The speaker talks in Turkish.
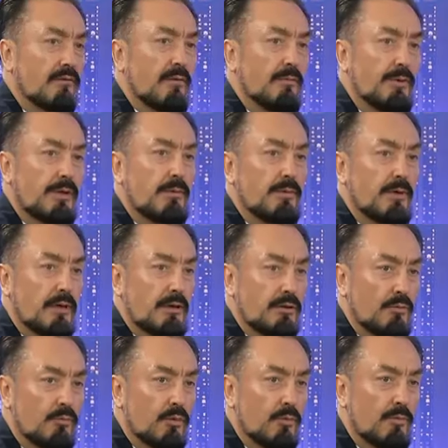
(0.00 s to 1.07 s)
ve bilimin
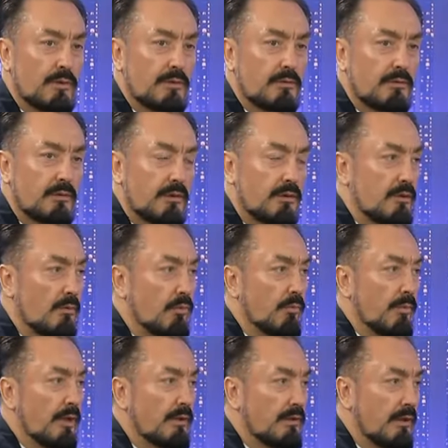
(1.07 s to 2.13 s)
hakim olması. İşte bu
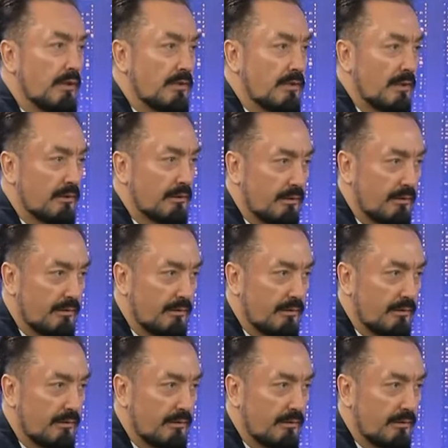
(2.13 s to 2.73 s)
Mehdiyet zaten.